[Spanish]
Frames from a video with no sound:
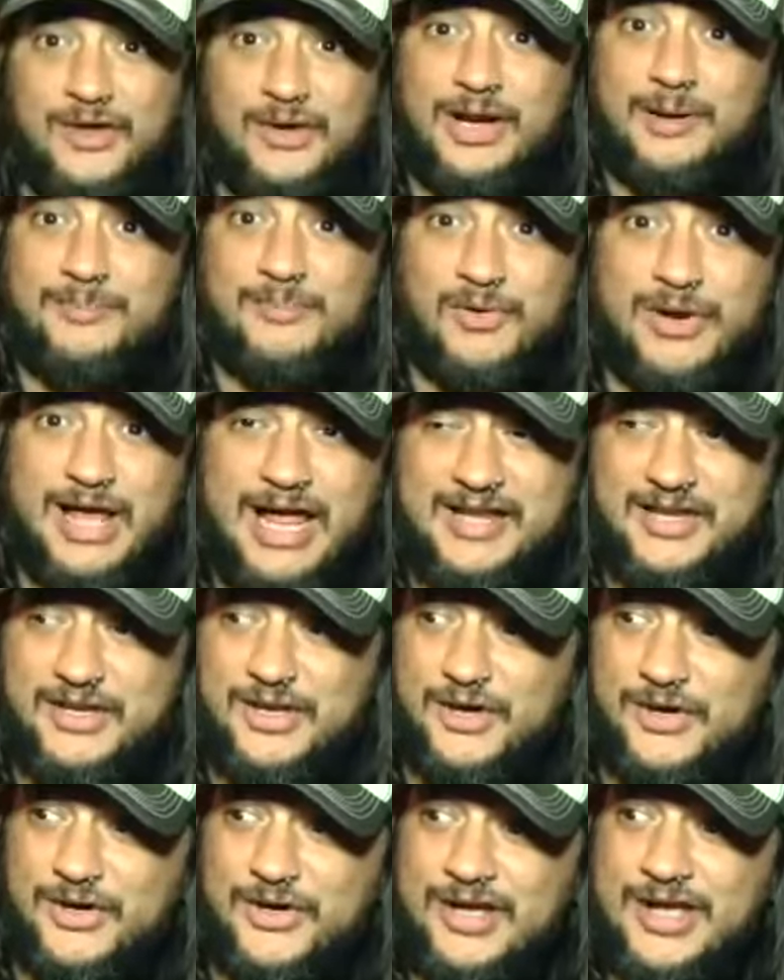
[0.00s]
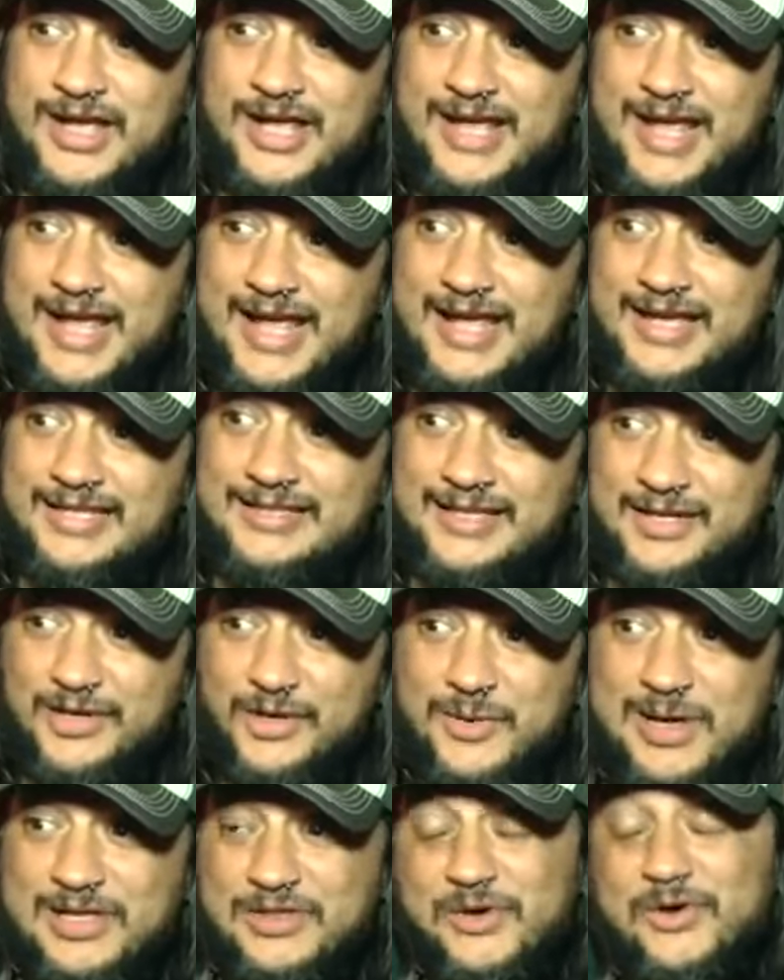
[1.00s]
dólares por año este,
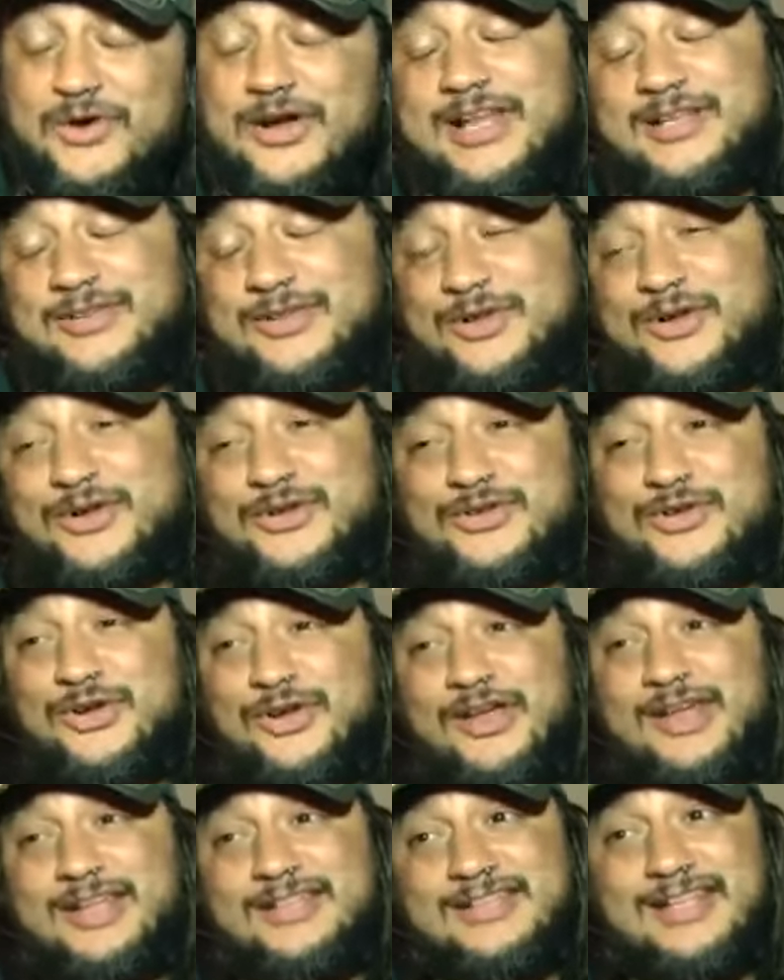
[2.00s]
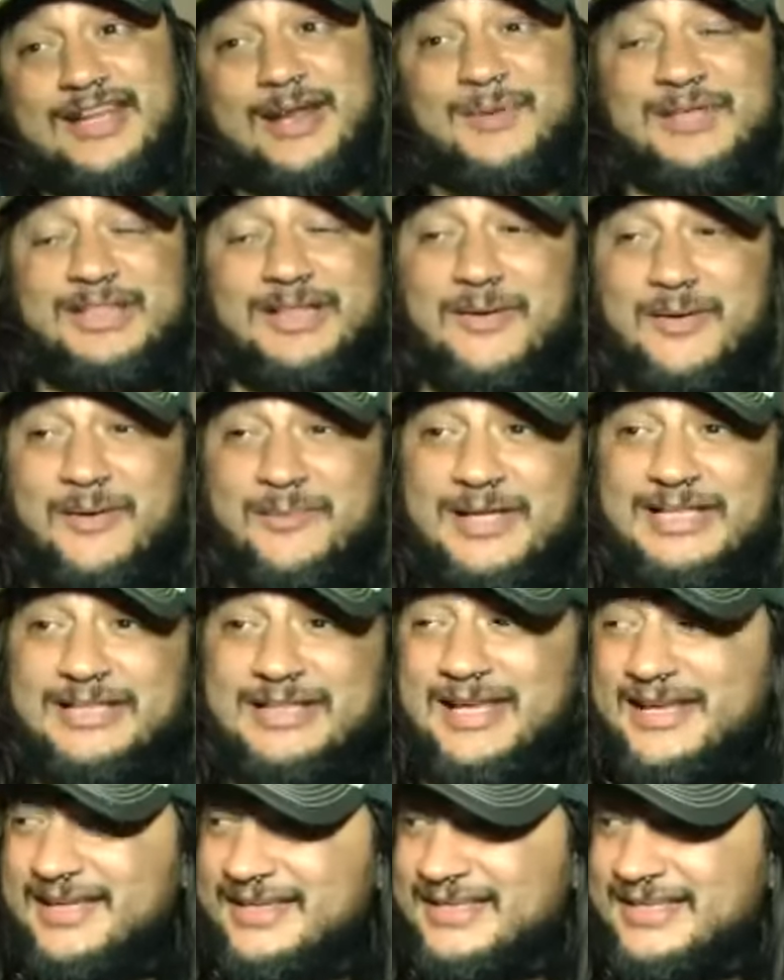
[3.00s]
robando con esto, ¿no? Yo, este, lamentablemente...
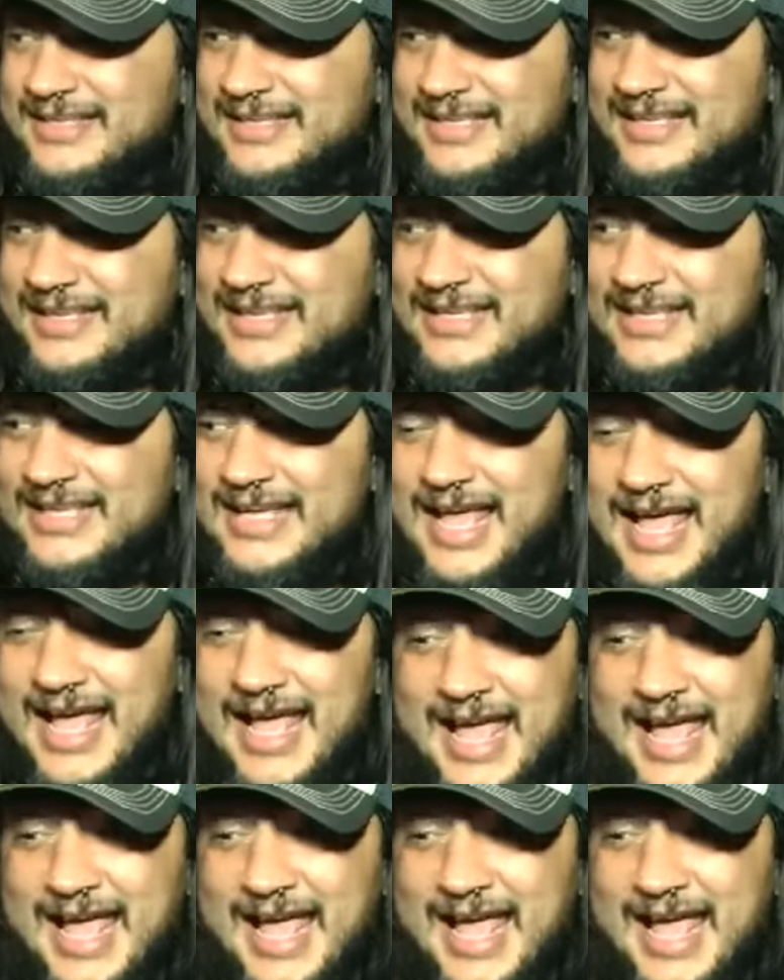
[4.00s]
Millones de patacones.